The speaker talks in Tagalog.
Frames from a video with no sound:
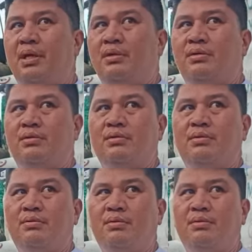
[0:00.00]
ano,
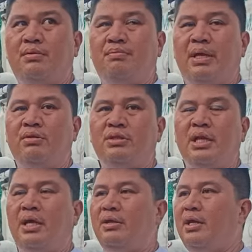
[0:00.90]
Meron
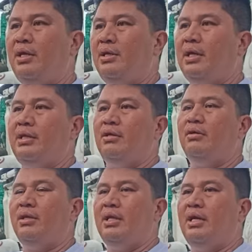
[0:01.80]
silang ano eh,
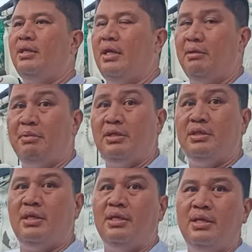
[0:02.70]
category dati,
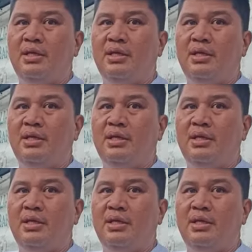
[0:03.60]
ABC,